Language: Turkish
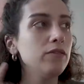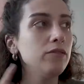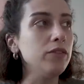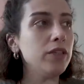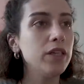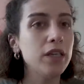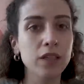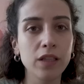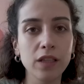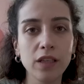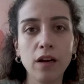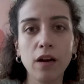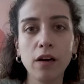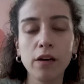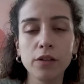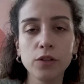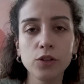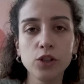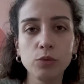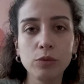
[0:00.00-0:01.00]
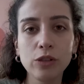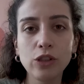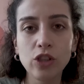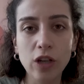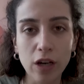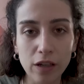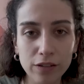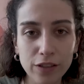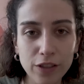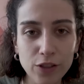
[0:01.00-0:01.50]
Viyana'daki arkadaşımın
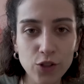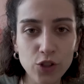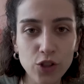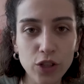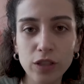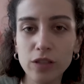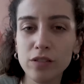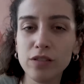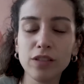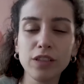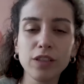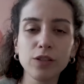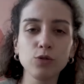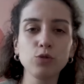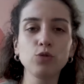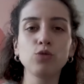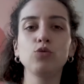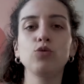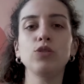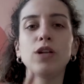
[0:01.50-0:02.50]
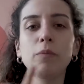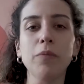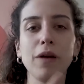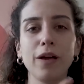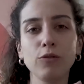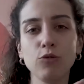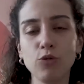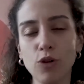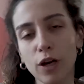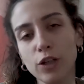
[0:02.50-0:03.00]
çantası çalındı. Üstüne
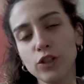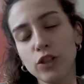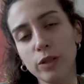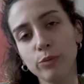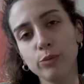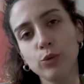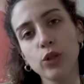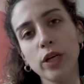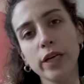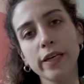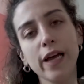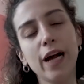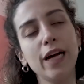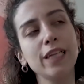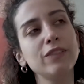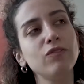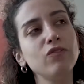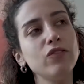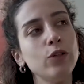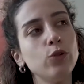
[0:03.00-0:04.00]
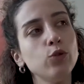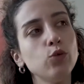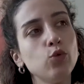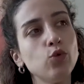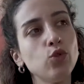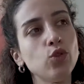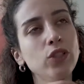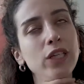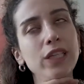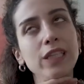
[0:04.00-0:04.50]
ben dün akşam buraya geldim ve
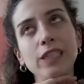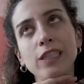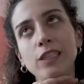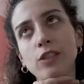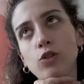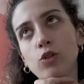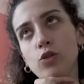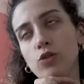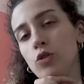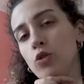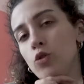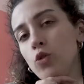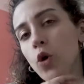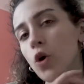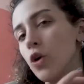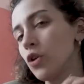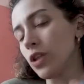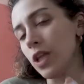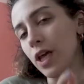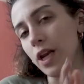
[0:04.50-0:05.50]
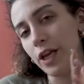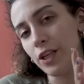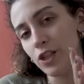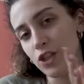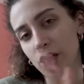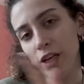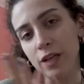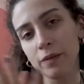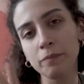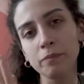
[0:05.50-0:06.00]
38.4
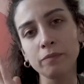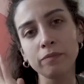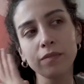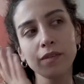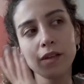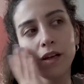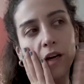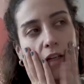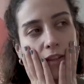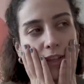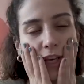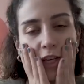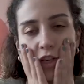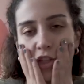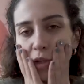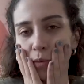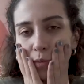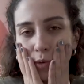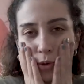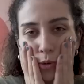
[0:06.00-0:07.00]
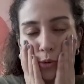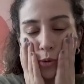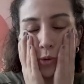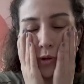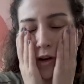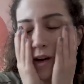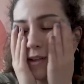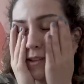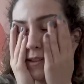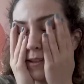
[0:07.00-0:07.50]
derece ateşle bugün
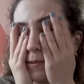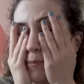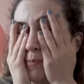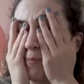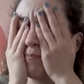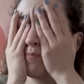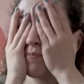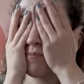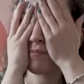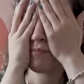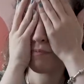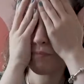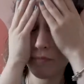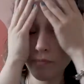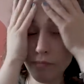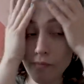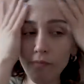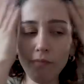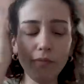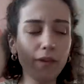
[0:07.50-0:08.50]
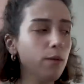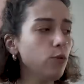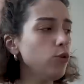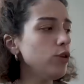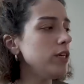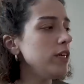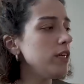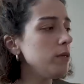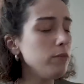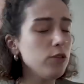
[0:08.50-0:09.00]
uyandım.
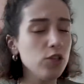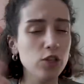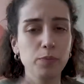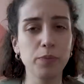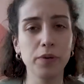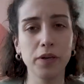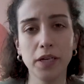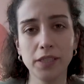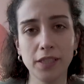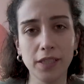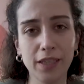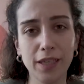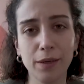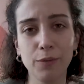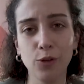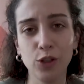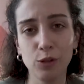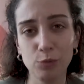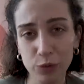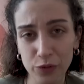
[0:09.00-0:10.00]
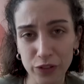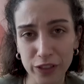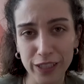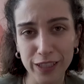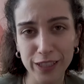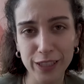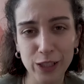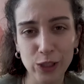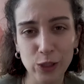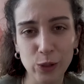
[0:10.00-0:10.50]
Böyle 20. parasetamolümü
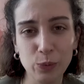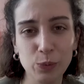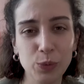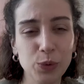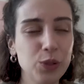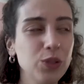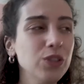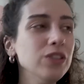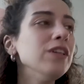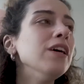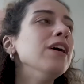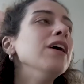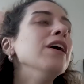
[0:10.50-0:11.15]
falan içtim bugün.